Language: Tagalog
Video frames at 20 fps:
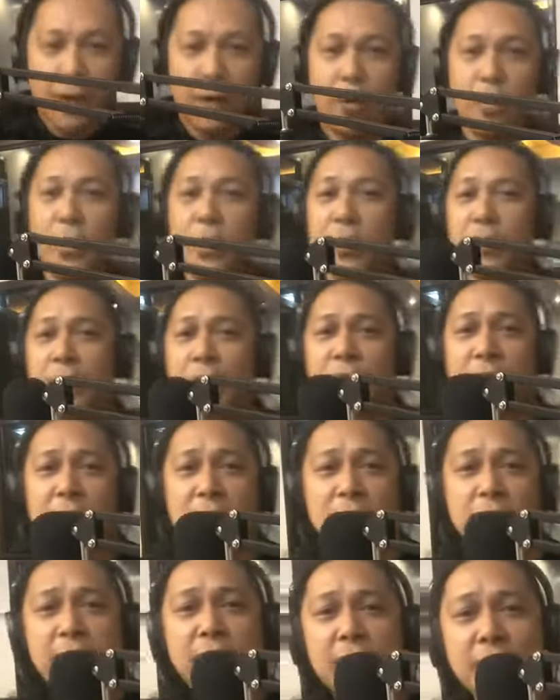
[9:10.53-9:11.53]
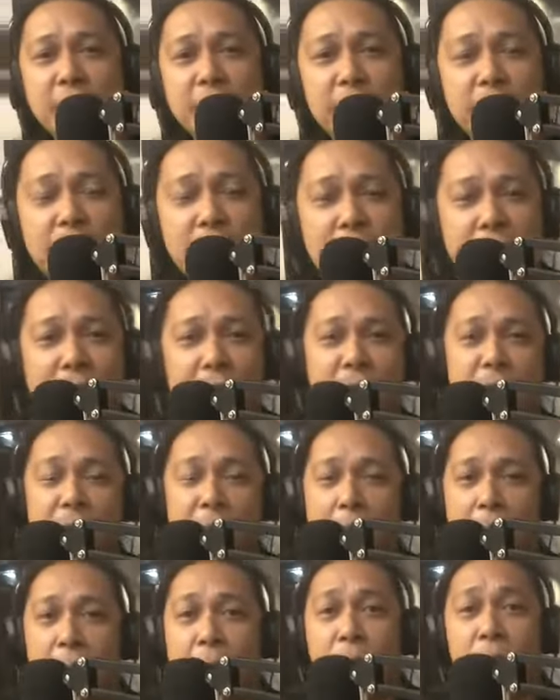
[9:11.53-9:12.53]
Uy, eh, Jezebel,
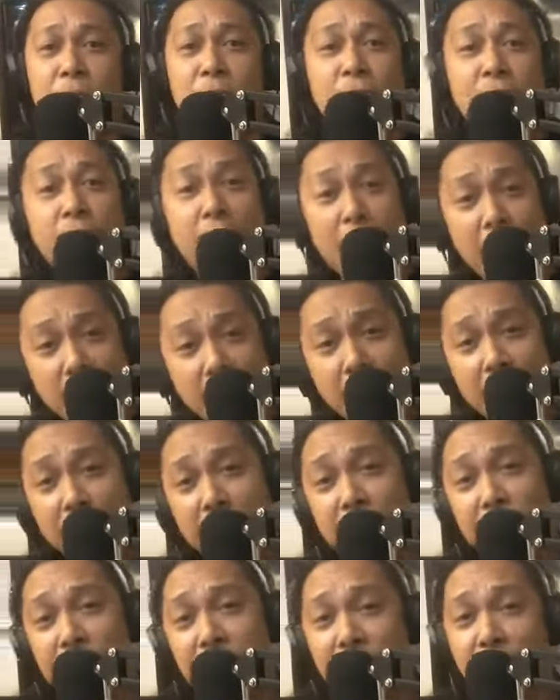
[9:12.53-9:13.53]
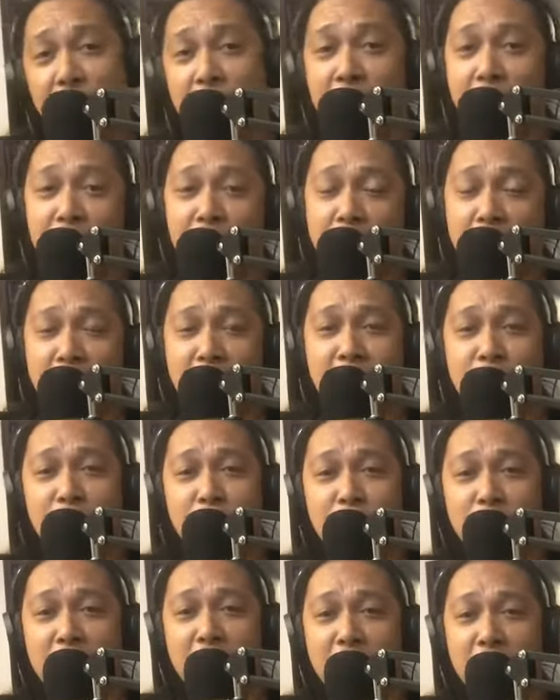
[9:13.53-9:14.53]
dai, may gabi ini
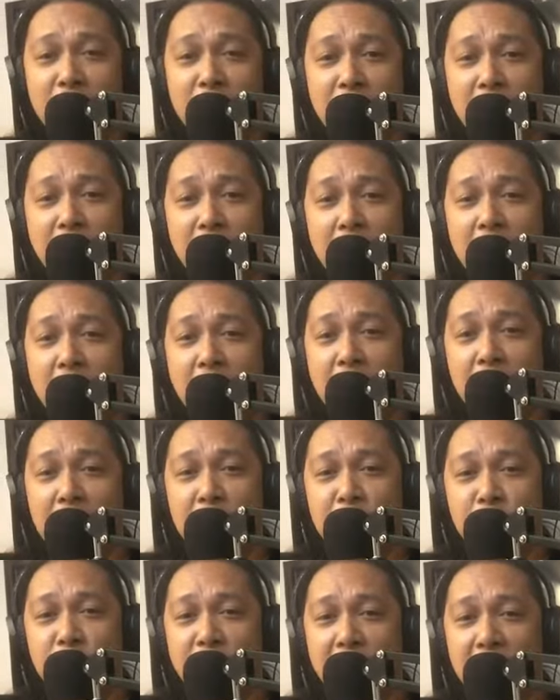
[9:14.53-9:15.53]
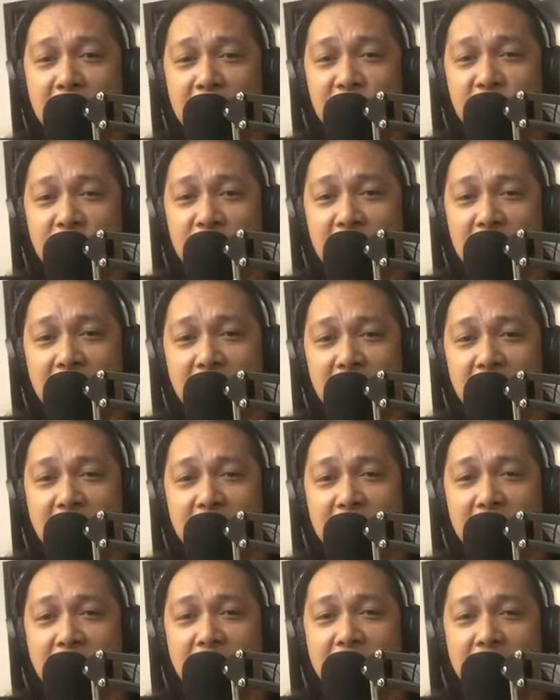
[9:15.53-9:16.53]
mo diha, Madam Jess.
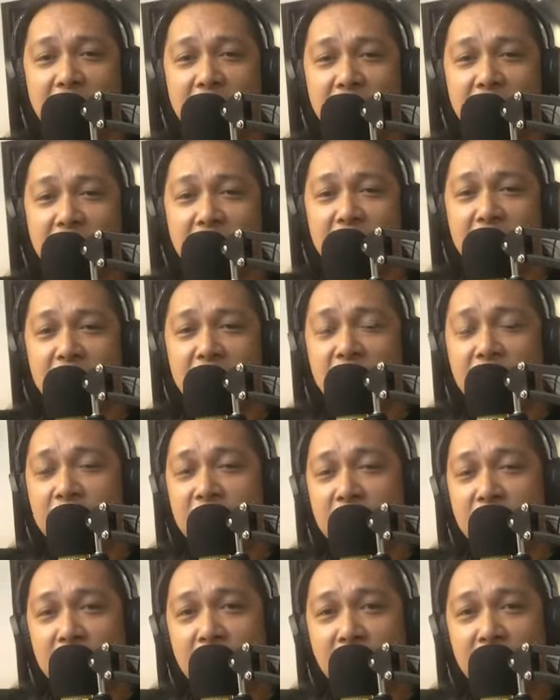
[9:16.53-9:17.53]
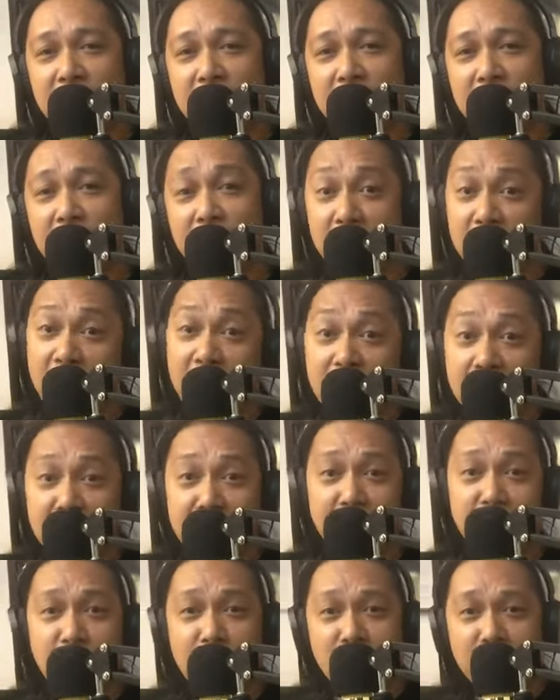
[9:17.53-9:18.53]
Oh, kaning i-charge
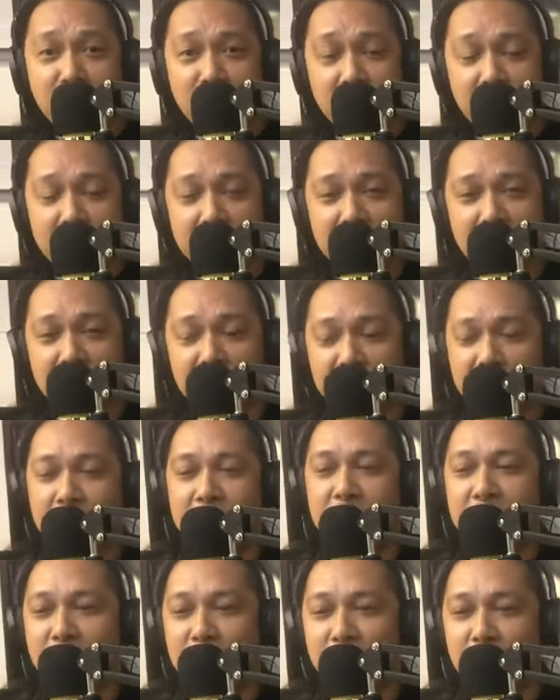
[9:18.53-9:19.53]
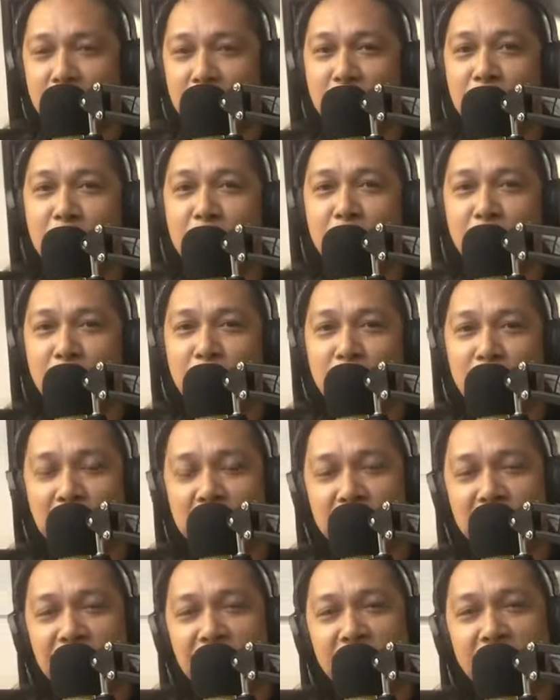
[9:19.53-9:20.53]
imong kuan, i-charge imong cellphone.